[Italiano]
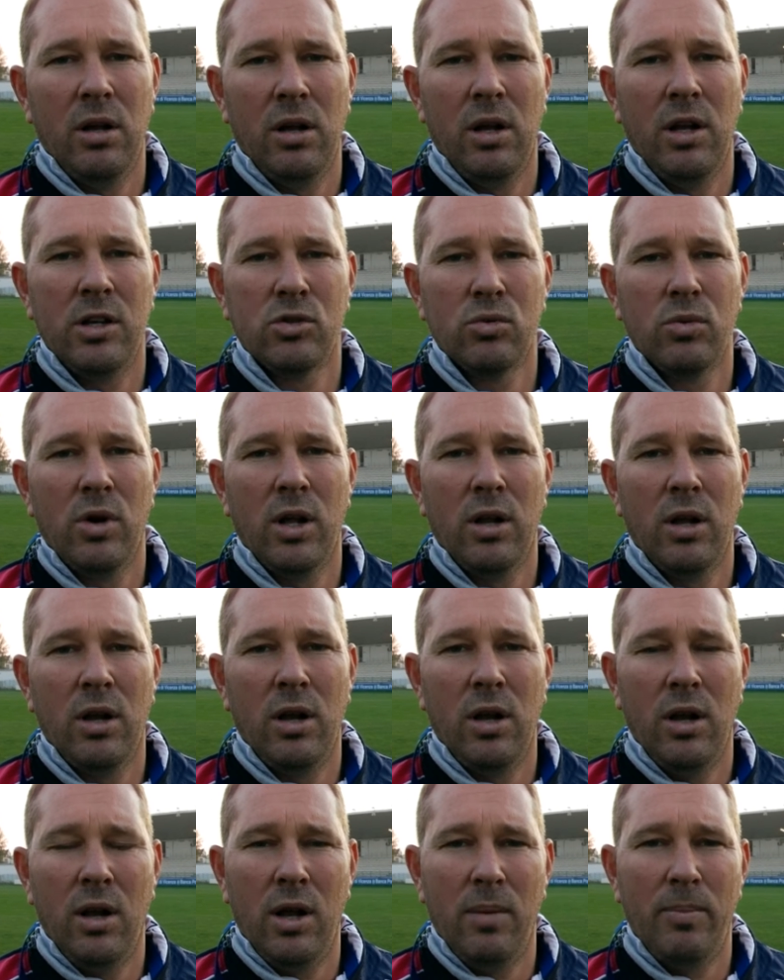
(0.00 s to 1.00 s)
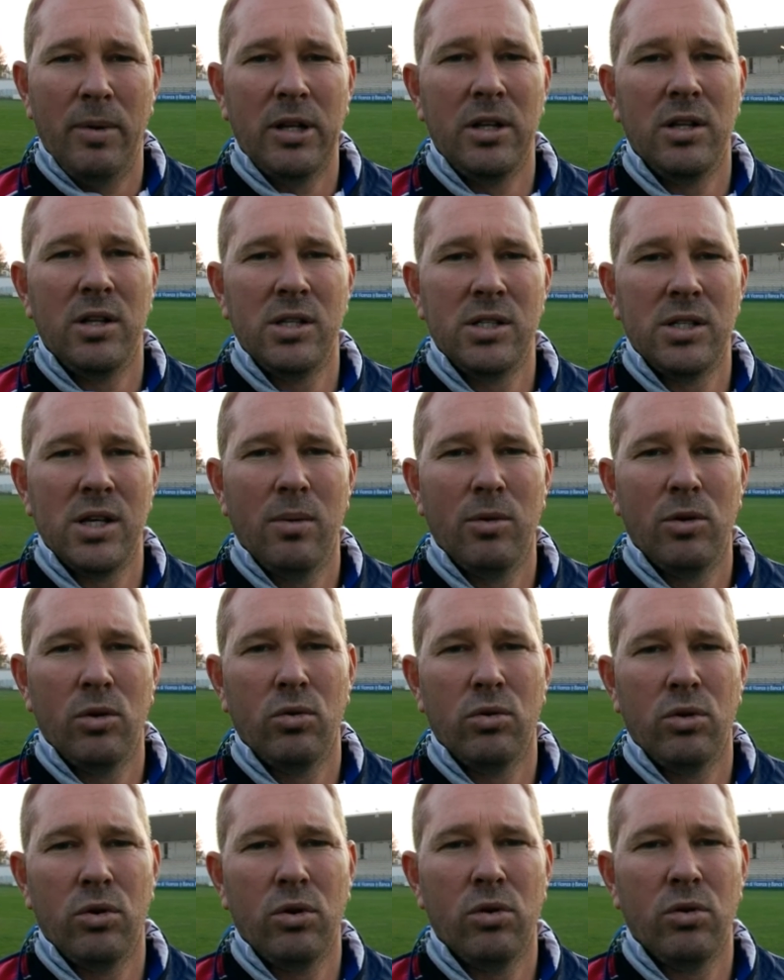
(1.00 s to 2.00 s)
la, squadra, la partita di sabato
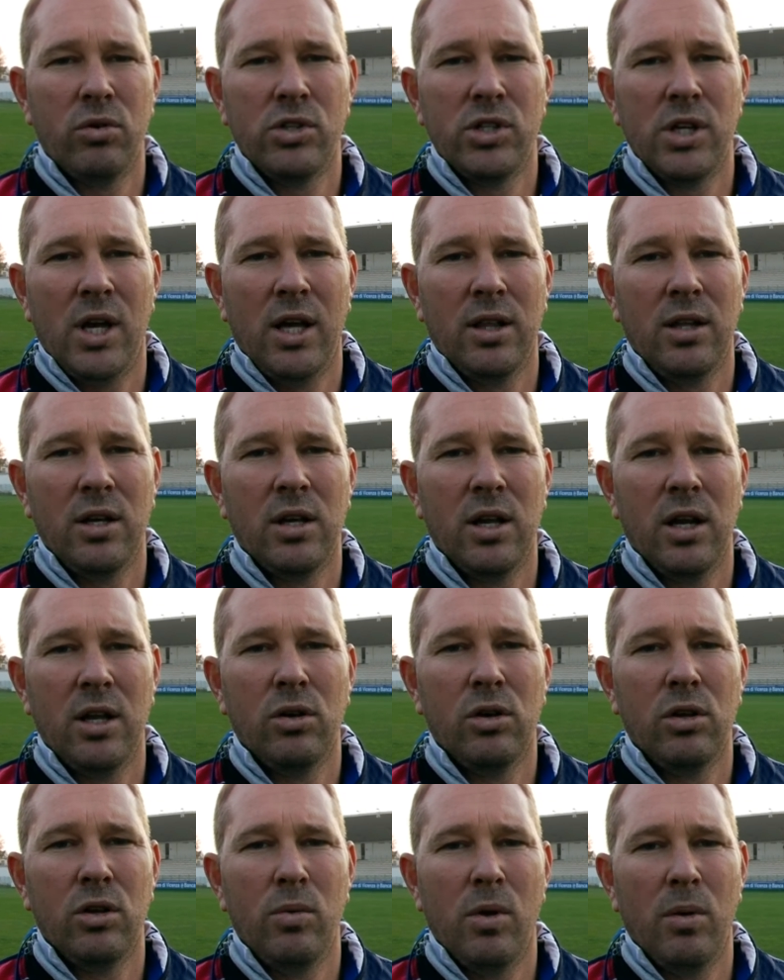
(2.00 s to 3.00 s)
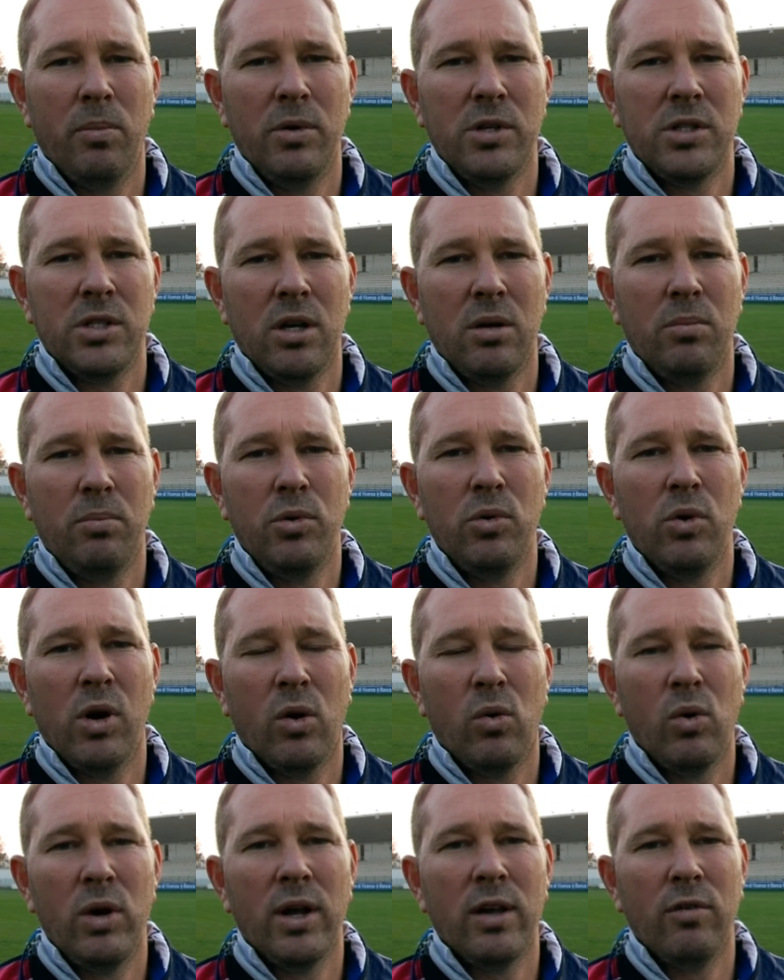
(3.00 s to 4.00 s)
contro i Crociati credo che dobbiamo pensare più a
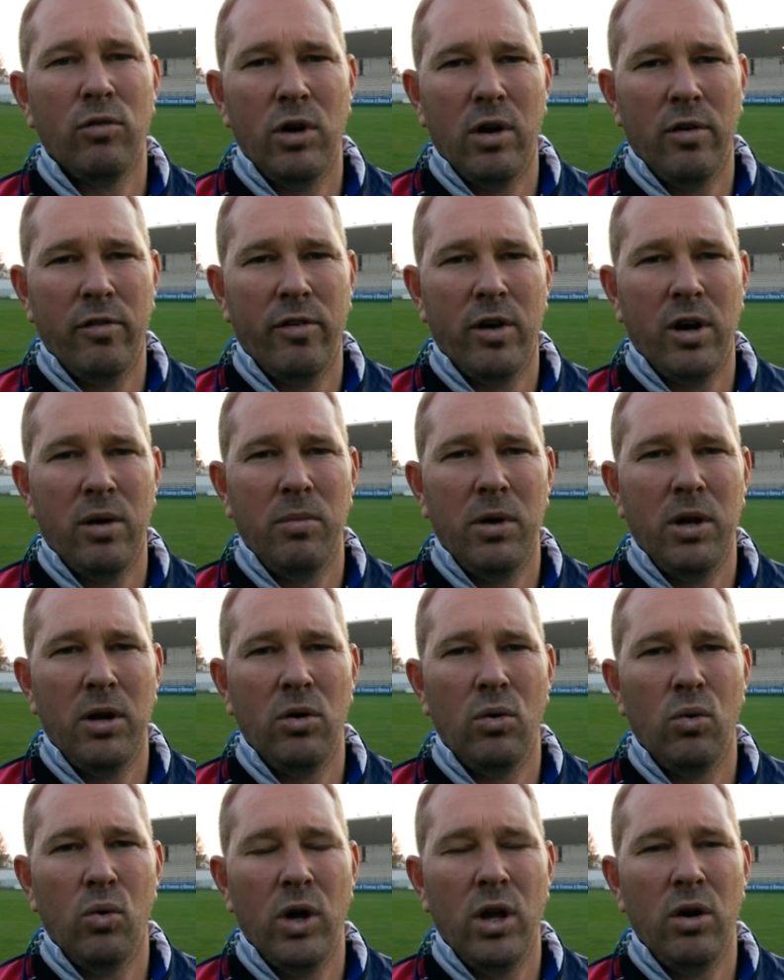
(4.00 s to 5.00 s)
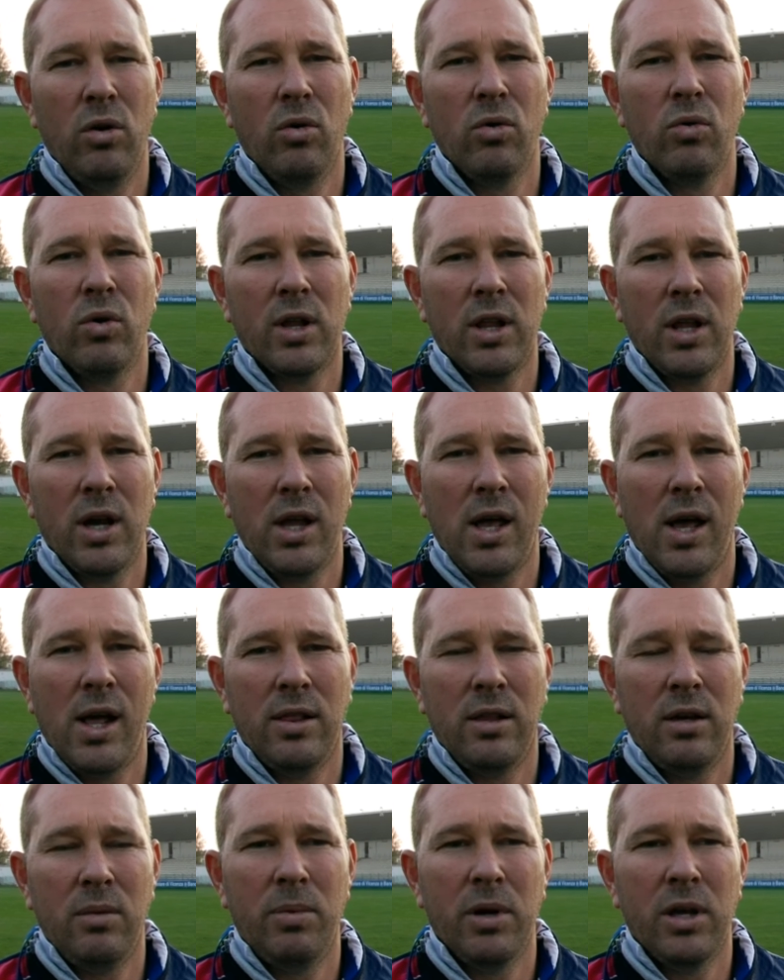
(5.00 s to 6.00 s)
quelle che vogliamo fare bene noi e non guardare
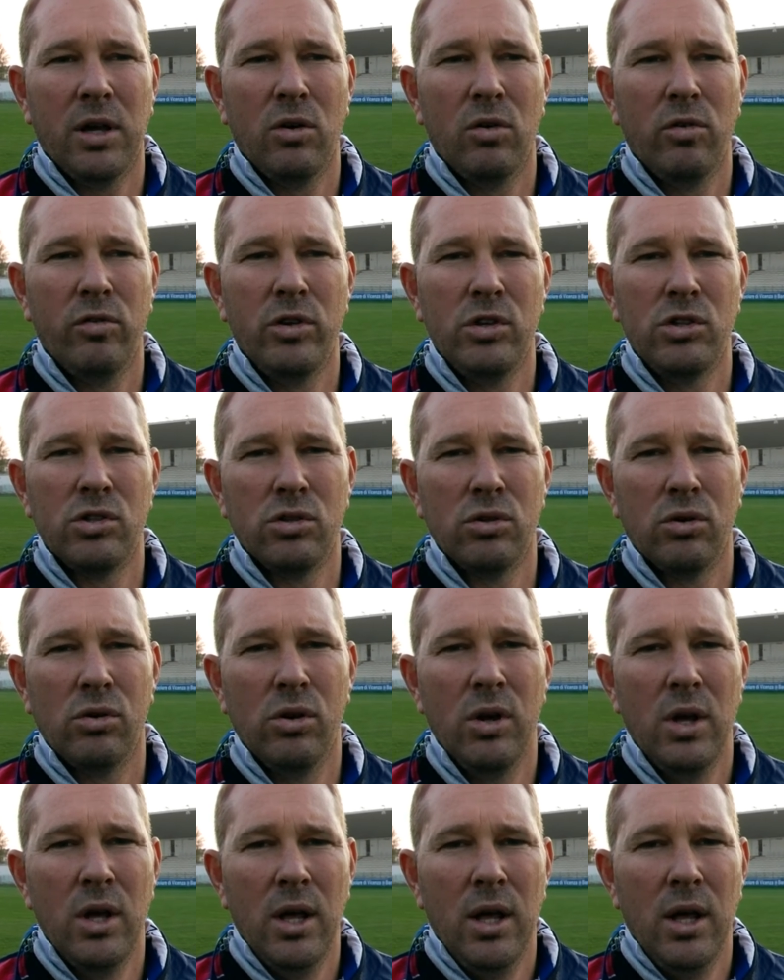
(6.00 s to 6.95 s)
altri, perché ho visto